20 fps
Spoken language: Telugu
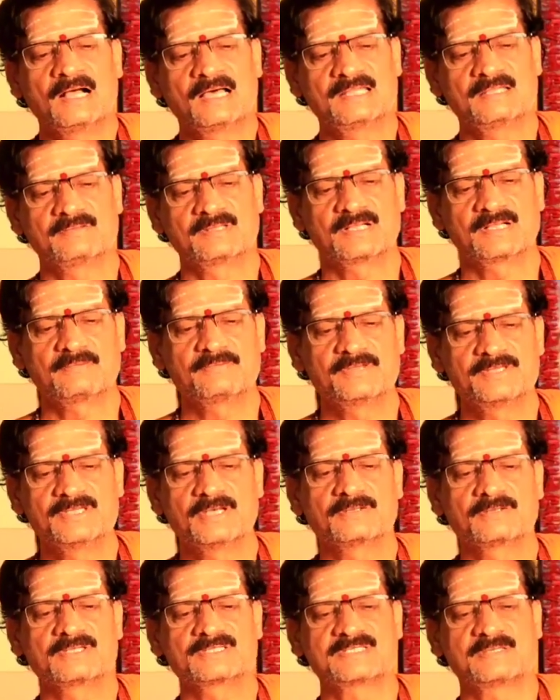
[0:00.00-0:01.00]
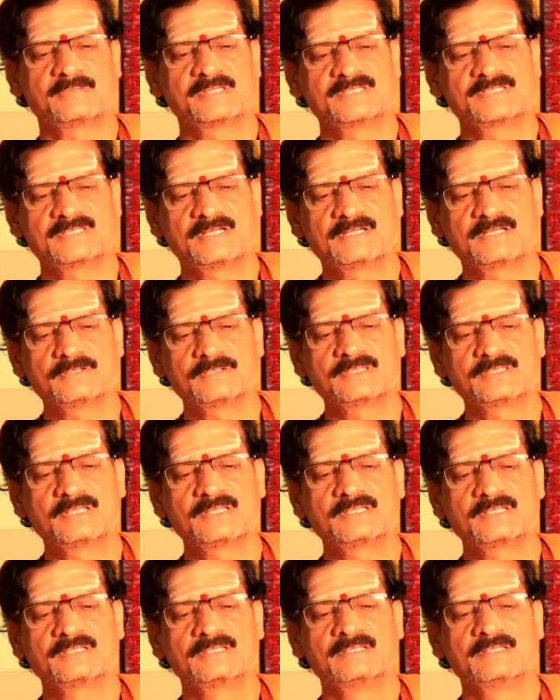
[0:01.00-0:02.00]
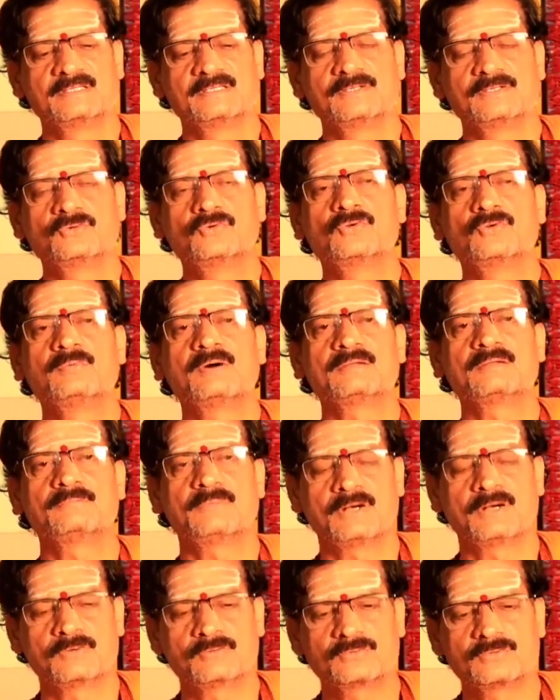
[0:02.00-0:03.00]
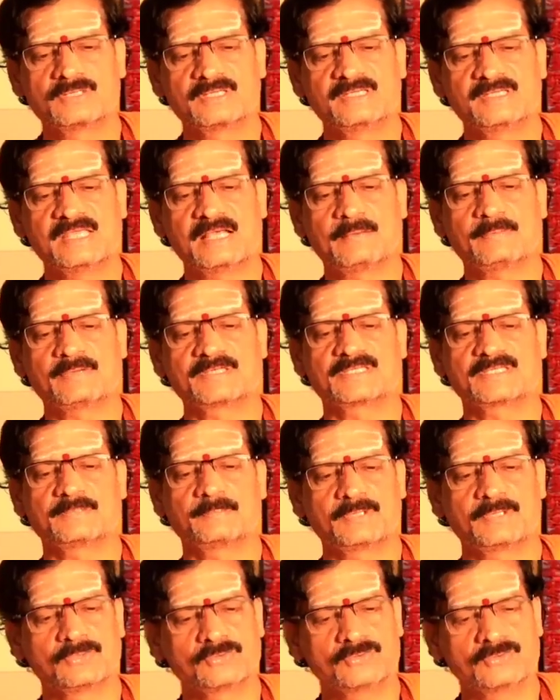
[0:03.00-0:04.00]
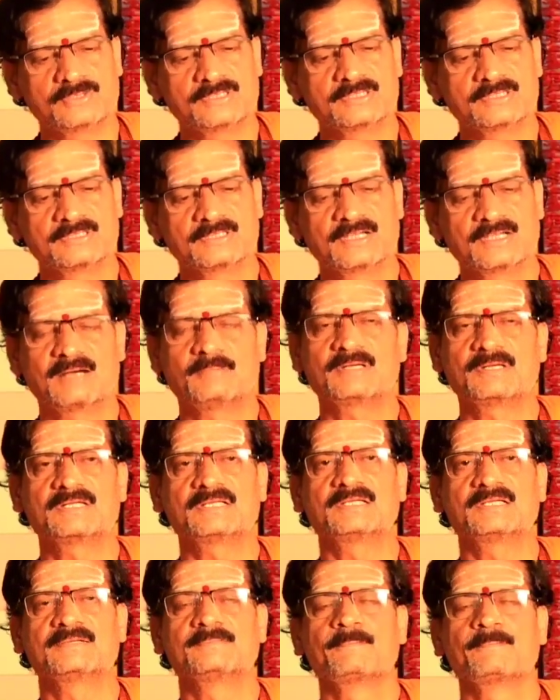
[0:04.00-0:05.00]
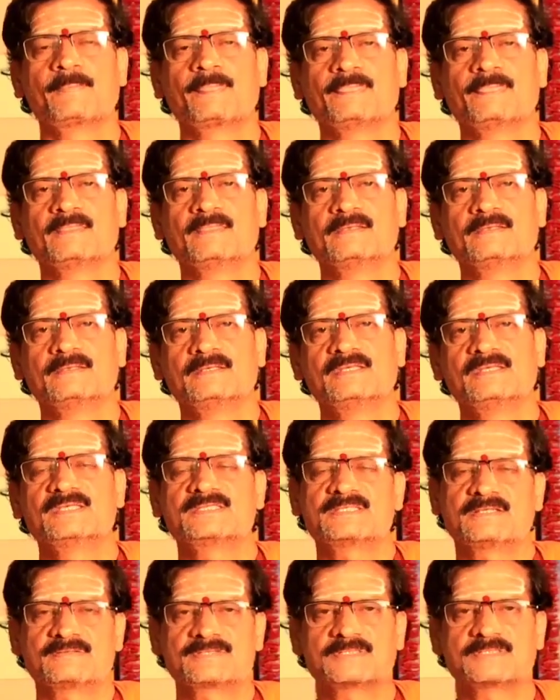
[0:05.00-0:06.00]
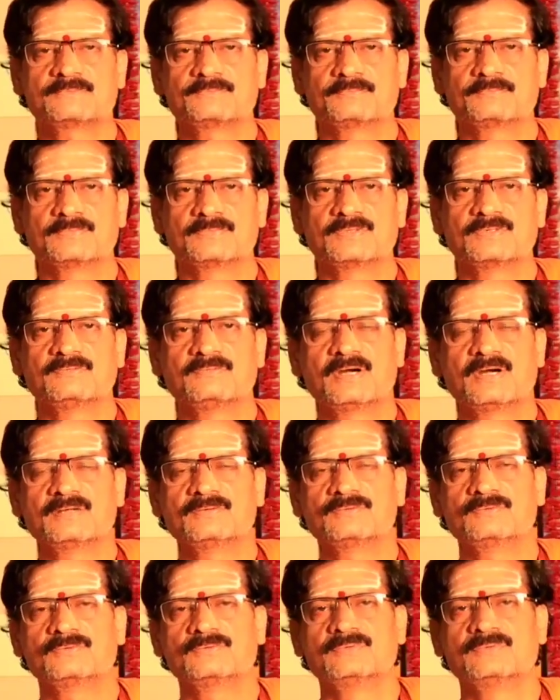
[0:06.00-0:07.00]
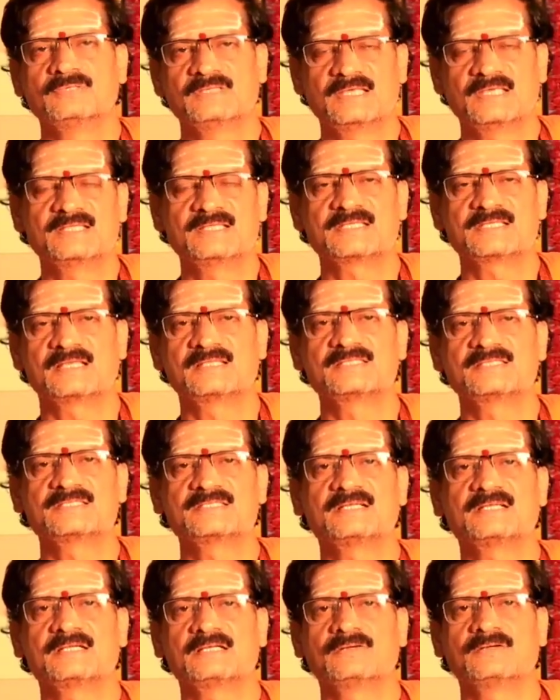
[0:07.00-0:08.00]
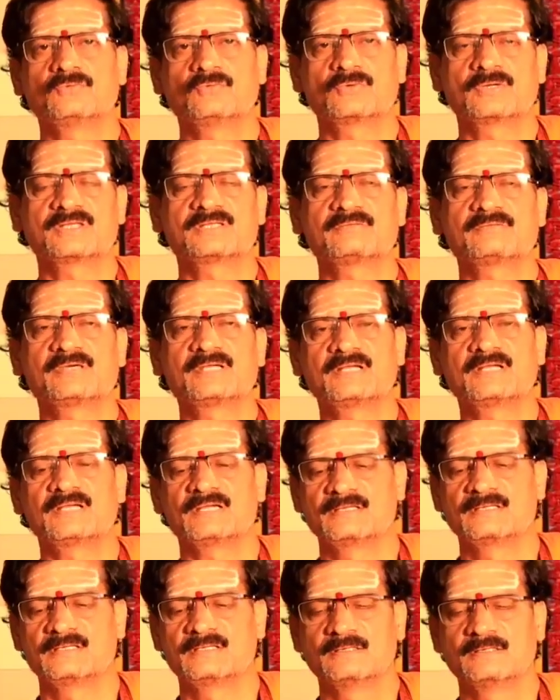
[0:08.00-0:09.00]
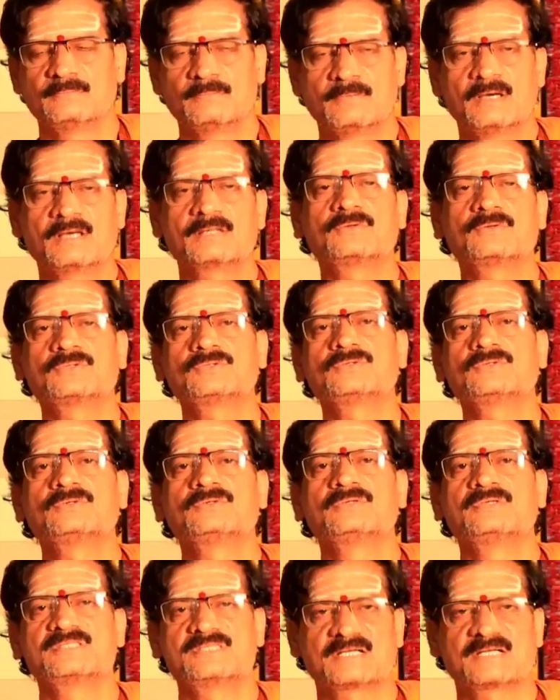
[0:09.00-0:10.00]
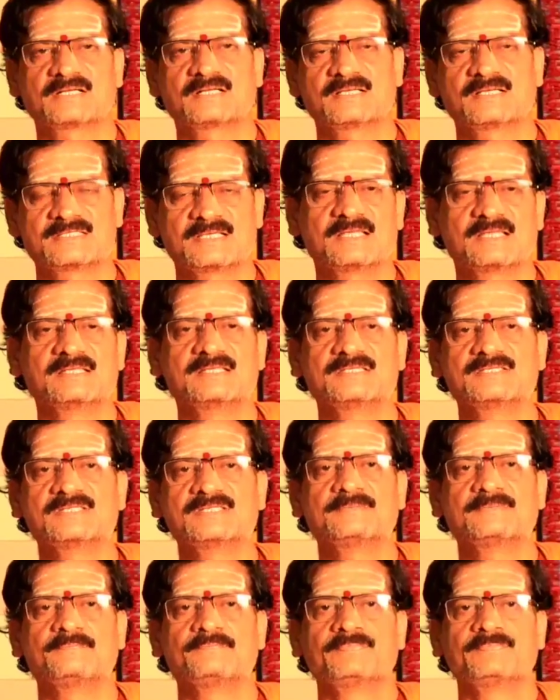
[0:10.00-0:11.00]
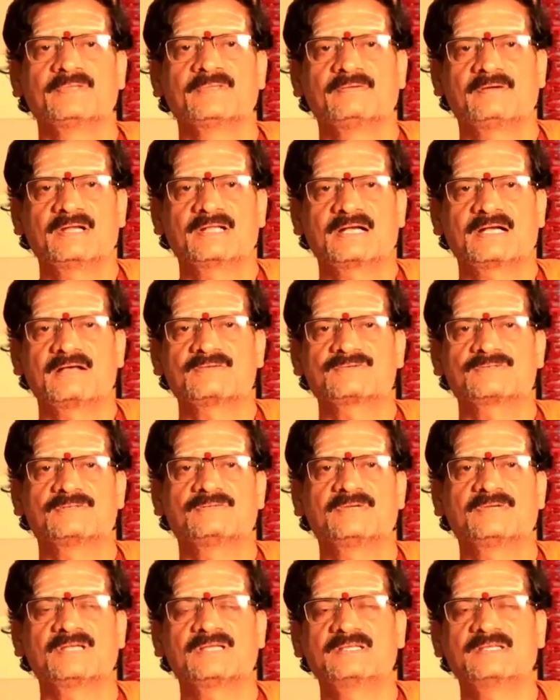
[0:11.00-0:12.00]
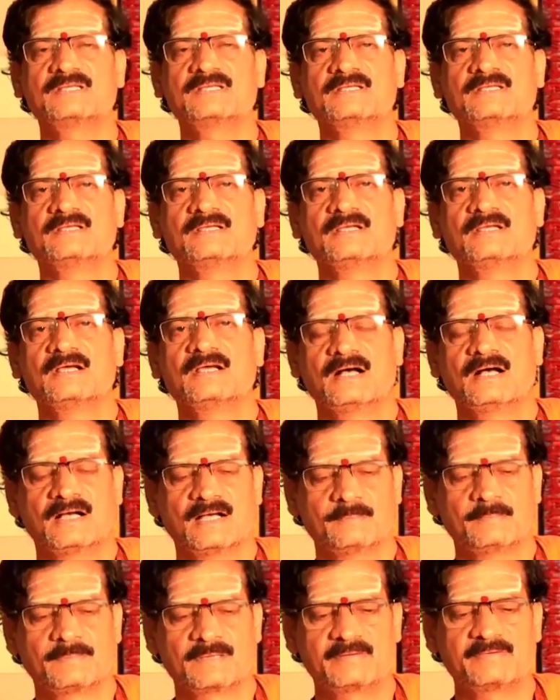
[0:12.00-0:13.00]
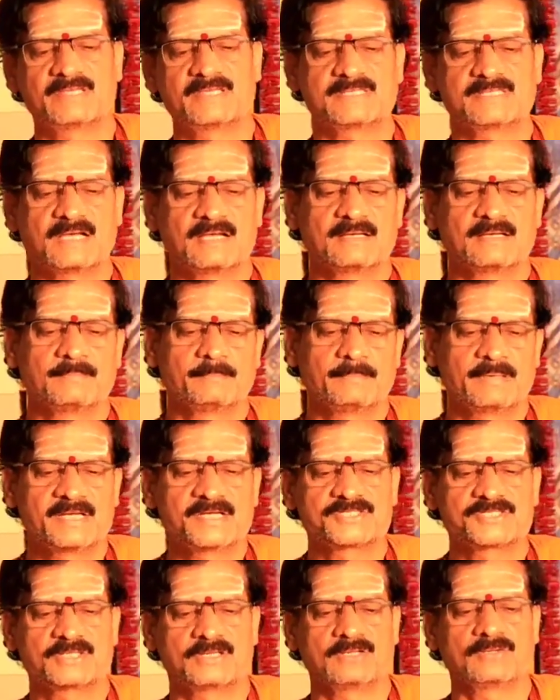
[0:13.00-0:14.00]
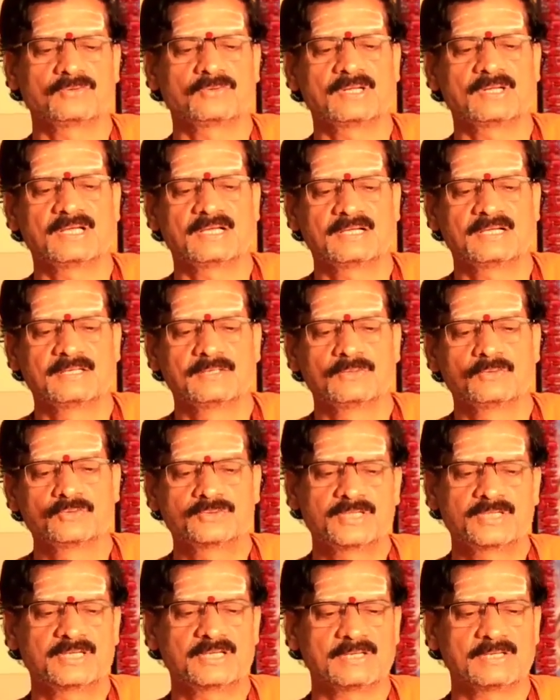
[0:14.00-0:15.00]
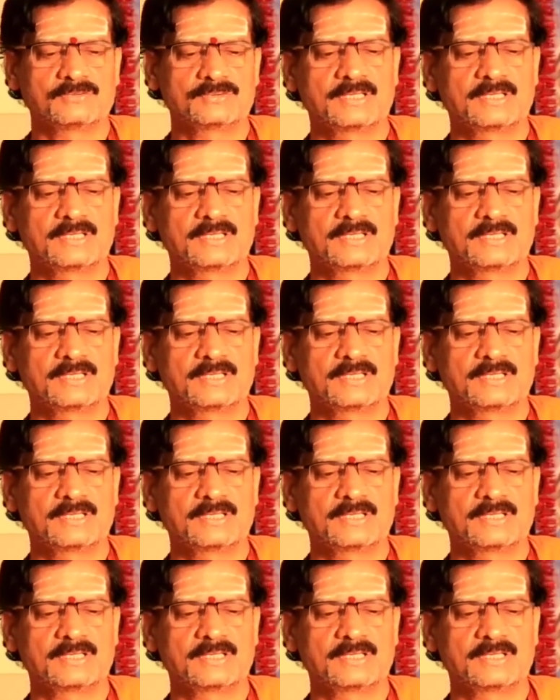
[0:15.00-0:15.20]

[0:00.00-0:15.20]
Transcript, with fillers: అదేవిధంగా విద్యార్థులకు సంబంధించినట్లయితే గురుబలం బాగుంటుంది జ్ఞాపక శక్తి పెరుగుతుంది కాబట్టి ఈ సంవత్సరం వాళ్ళు ఏది సాధించినా ఉన్నతమైన మార్కులతో చక్కగా సాధించి వాళ్ళకి కావాల్సినటువంటి ఆ ప్రవేశ పరీక్షల్లో కూడా ఉత్తీర్ణులు